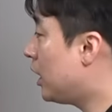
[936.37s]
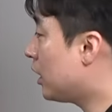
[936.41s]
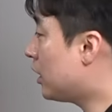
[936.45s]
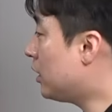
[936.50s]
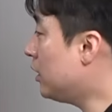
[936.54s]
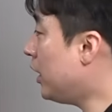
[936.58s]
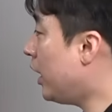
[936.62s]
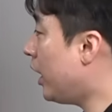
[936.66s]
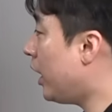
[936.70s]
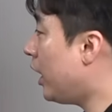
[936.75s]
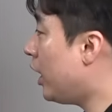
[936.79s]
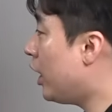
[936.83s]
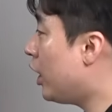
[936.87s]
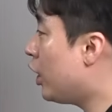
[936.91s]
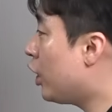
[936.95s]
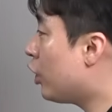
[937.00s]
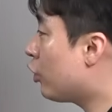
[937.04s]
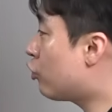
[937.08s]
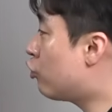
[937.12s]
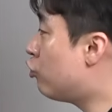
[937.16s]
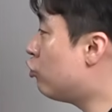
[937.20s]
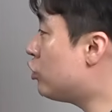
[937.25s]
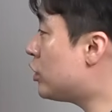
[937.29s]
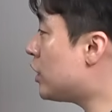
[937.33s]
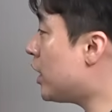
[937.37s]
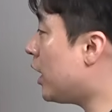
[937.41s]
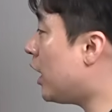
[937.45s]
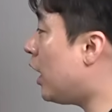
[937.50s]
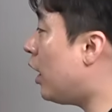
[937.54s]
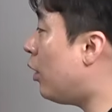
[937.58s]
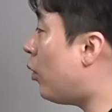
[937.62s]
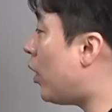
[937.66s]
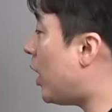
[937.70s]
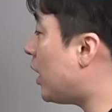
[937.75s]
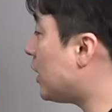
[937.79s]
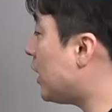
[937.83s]
근데
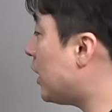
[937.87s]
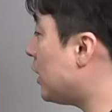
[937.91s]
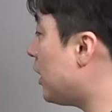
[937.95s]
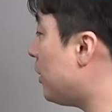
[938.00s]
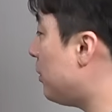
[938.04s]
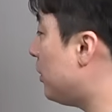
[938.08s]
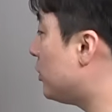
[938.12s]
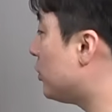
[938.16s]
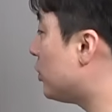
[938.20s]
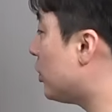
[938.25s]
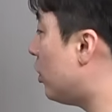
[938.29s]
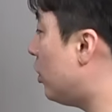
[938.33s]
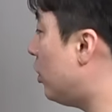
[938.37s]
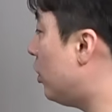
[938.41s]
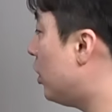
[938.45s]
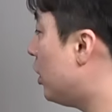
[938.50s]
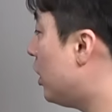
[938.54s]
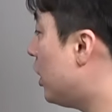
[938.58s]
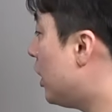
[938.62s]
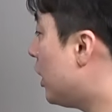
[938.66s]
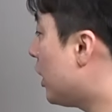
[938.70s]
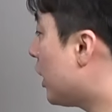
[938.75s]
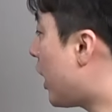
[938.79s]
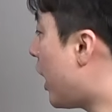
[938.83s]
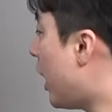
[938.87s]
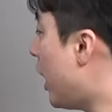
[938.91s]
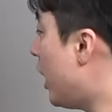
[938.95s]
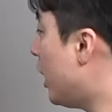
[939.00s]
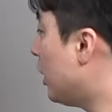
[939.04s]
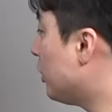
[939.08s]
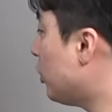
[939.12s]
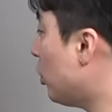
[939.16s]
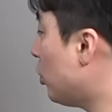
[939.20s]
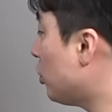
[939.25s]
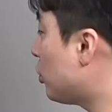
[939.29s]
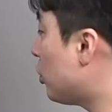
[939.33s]
규제가 완화되면서
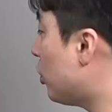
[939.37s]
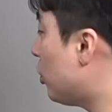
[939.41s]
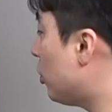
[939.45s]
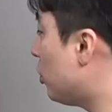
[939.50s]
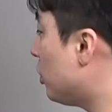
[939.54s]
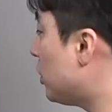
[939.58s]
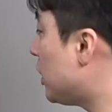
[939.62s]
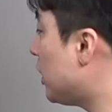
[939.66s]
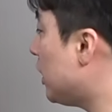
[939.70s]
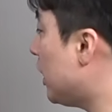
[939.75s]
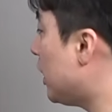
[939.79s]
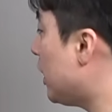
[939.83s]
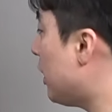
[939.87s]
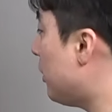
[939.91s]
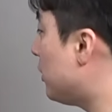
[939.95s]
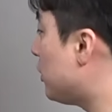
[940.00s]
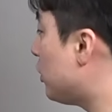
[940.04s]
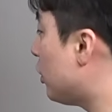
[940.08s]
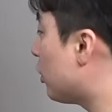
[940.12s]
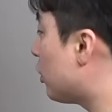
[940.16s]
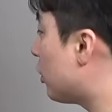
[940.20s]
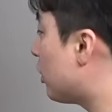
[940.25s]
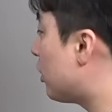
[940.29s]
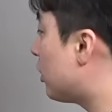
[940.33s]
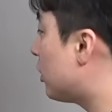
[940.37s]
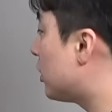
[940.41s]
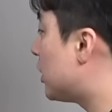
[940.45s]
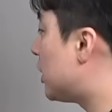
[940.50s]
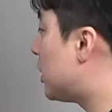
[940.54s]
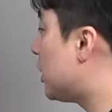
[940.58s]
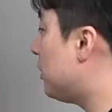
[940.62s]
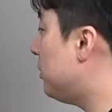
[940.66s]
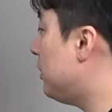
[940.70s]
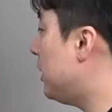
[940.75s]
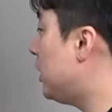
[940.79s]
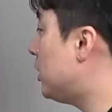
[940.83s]
계속적으로 증가되면서
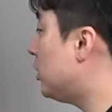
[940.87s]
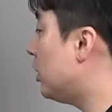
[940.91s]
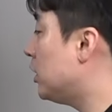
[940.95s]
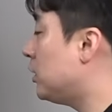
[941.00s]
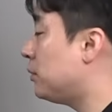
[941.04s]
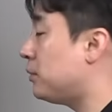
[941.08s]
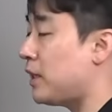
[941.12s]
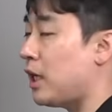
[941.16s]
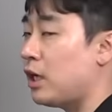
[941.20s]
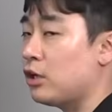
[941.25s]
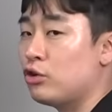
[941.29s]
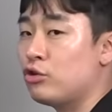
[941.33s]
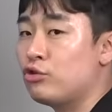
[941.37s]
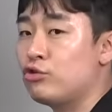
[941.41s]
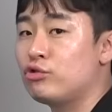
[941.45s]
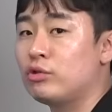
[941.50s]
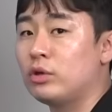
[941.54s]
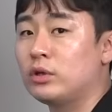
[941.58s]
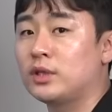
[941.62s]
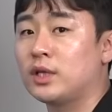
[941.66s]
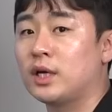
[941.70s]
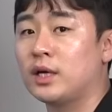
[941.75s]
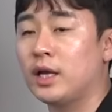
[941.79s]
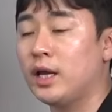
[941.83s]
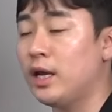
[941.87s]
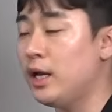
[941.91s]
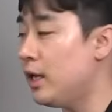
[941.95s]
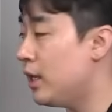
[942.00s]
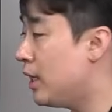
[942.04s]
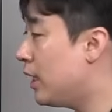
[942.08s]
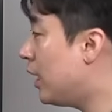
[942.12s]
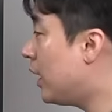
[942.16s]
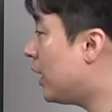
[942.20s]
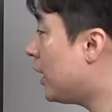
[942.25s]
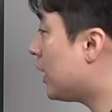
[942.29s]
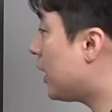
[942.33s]
지금 이천이십사 년 유 월 달에
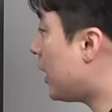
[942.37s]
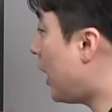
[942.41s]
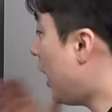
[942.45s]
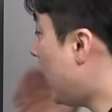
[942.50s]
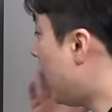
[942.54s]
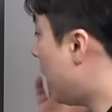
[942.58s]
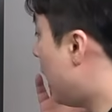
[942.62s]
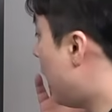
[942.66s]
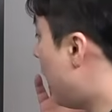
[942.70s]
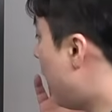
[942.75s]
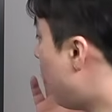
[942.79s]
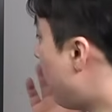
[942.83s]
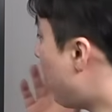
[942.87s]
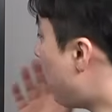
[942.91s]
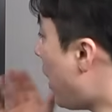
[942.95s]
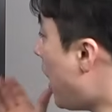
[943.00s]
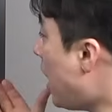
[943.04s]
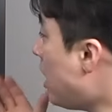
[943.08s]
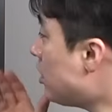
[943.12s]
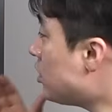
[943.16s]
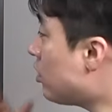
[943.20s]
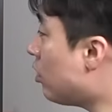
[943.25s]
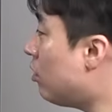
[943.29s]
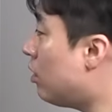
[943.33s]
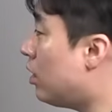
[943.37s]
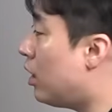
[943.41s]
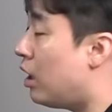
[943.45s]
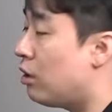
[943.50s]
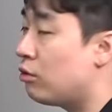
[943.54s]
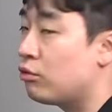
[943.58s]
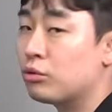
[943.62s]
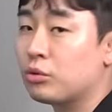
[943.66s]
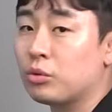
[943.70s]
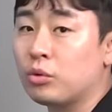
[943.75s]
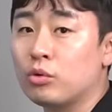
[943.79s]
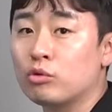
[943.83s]
약 팔천
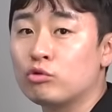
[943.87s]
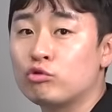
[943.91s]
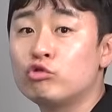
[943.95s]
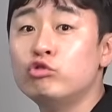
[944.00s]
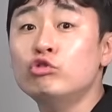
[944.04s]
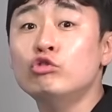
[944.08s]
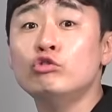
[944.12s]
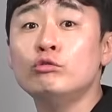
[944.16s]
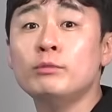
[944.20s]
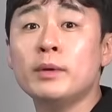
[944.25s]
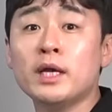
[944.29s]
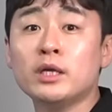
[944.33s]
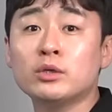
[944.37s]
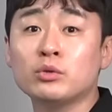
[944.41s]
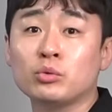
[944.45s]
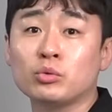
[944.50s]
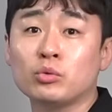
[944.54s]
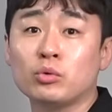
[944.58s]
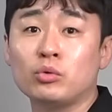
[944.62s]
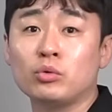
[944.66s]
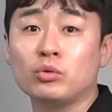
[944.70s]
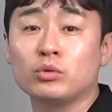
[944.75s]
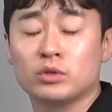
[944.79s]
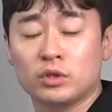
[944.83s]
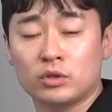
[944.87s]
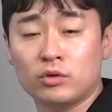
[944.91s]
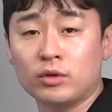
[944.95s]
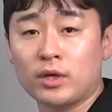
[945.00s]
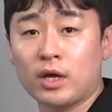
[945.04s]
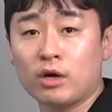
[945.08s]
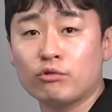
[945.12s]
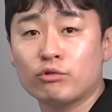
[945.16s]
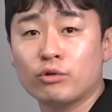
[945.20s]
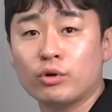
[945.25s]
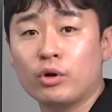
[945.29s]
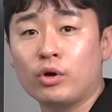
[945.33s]
가구로 두 배 정도
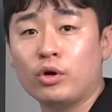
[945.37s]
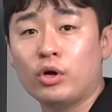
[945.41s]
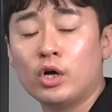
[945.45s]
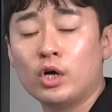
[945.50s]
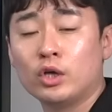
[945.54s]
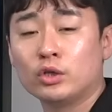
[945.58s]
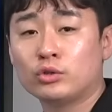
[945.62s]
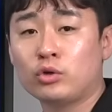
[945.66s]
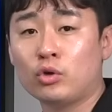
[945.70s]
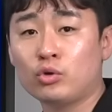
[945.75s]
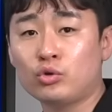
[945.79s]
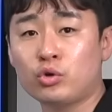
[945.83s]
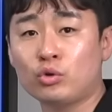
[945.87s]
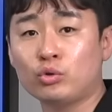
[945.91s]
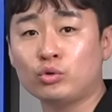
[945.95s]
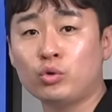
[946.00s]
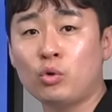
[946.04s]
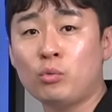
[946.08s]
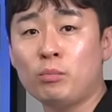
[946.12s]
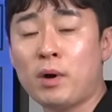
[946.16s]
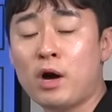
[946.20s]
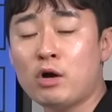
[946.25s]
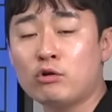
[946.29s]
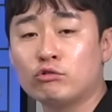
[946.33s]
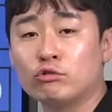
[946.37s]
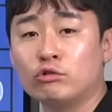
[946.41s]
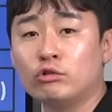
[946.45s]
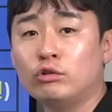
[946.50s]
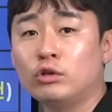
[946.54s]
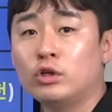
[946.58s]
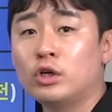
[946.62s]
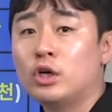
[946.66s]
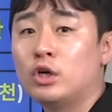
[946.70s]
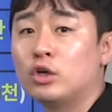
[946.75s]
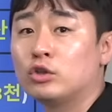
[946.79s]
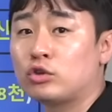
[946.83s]
늘어났고요. 서초구,
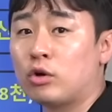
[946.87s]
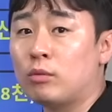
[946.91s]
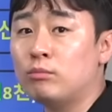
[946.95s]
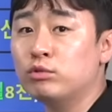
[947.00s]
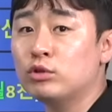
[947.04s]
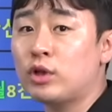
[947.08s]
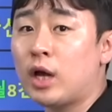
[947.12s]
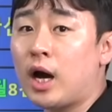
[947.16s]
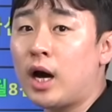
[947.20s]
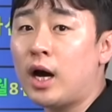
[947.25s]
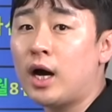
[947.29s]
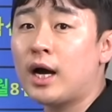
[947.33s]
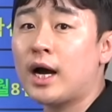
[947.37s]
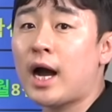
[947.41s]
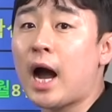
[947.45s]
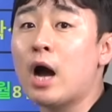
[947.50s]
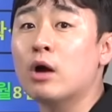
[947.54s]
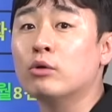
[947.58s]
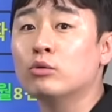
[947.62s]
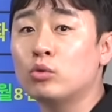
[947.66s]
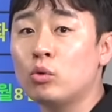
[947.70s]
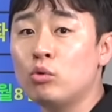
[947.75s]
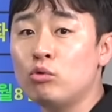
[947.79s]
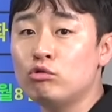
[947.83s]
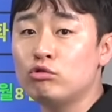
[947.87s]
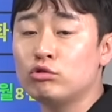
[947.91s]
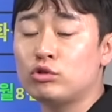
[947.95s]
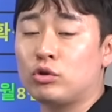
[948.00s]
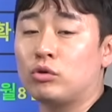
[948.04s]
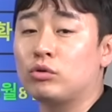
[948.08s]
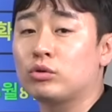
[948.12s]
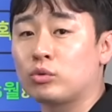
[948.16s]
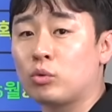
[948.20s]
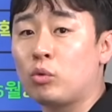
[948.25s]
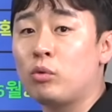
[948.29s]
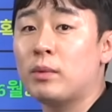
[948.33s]
송파구 전부 다 강동구
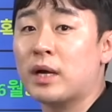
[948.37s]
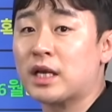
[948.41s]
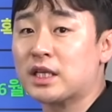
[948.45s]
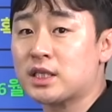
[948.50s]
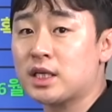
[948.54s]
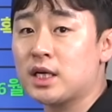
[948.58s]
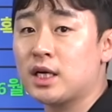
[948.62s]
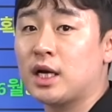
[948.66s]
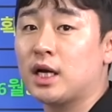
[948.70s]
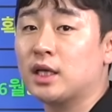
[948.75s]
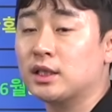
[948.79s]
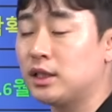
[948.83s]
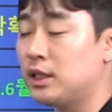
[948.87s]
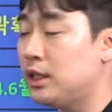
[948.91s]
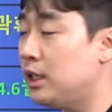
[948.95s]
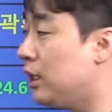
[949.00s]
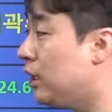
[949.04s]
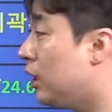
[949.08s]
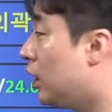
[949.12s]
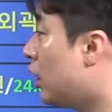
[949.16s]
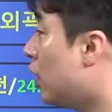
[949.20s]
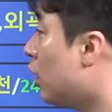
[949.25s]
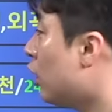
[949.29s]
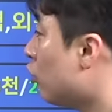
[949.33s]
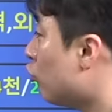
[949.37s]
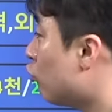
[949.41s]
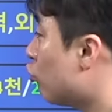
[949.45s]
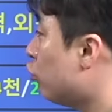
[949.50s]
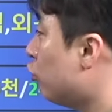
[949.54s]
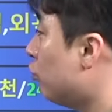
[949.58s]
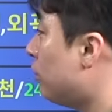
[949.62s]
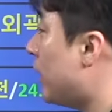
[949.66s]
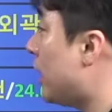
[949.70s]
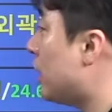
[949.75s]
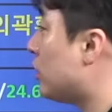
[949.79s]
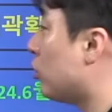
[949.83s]
적도 마찬가지
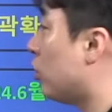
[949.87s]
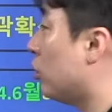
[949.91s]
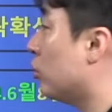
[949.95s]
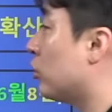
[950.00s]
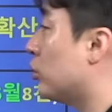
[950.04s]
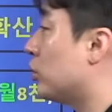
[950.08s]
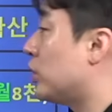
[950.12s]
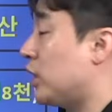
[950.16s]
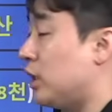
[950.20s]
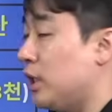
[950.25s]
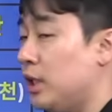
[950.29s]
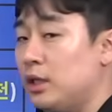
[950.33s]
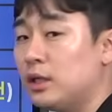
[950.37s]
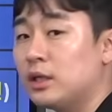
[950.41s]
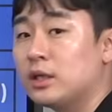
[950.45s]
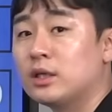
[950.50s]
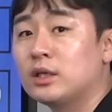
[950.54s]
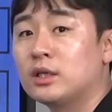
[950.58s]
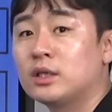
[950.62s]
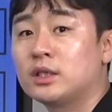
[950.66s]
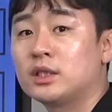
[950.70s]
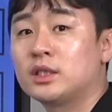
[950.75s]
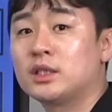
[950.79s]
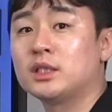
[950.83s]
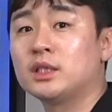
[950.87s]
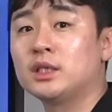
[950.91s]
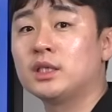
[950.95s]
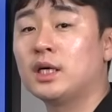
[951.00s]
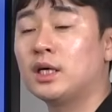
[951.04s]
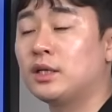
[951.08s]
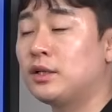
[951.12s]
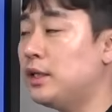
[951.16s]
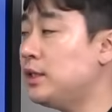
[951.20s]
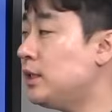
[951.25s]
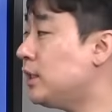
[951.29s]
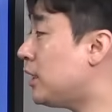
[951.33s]
두 배 정도씩
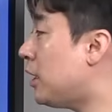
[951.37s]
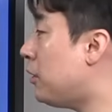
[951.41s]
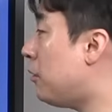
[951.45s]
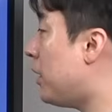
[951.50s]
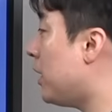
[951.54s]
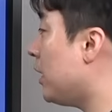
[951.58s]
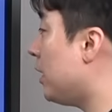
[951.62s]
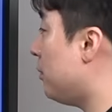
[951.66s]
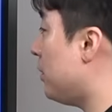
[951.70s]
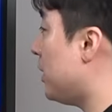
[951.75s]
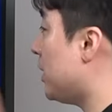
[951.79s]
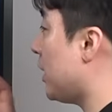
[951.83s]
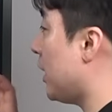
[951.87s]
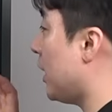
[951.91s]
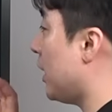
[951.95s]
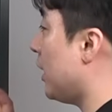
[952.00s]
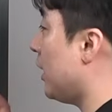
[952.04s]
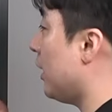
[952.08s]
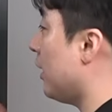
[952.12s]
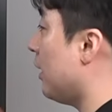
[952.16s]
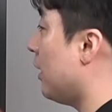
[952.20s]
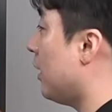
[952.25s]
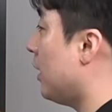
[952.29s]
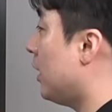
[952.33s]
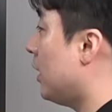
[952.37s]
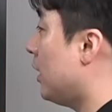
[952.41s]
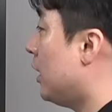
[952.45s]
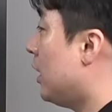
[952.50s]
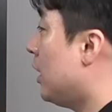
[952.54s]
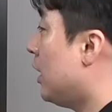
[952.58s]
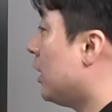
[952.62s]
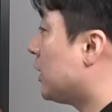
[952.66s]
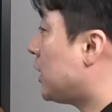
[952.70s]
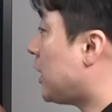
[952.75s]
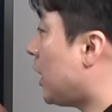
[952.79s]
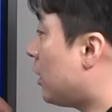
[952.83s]
증가된 상황입니다.
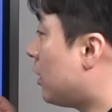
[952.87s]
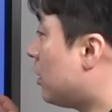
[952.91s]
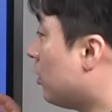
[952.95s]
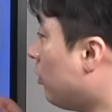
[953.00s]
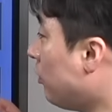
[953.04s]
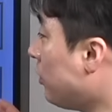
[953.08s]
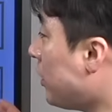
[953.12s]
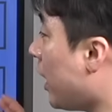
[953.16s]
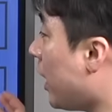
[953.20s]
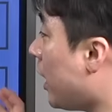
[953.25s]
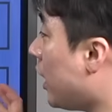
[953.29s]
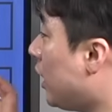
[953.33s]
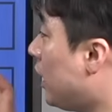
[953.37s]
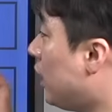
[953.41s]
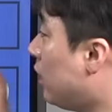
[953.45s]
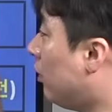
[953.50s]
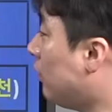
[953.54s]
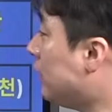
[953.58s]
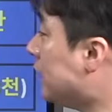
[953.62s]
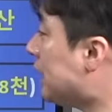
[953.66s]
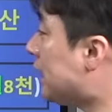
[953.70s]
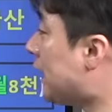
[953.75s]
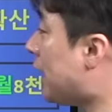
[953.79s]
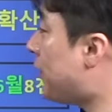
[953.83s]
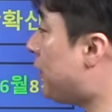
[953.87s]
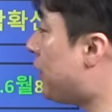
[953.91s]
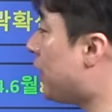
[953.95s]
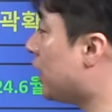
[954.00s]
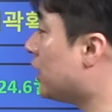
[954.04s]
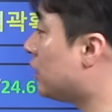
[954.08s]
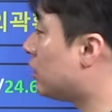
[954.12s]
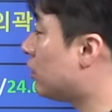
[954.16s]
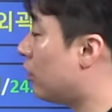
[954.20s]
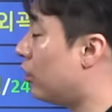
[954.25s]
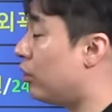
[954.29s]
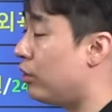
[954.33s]
자, 그런데 이런
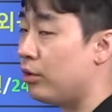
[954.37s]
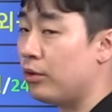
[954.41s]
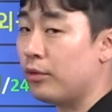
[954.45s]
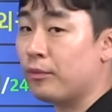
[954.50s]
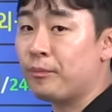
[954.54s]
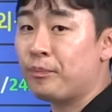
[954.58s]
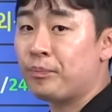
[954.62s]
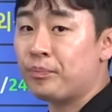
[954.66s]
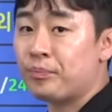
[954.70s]
상황에서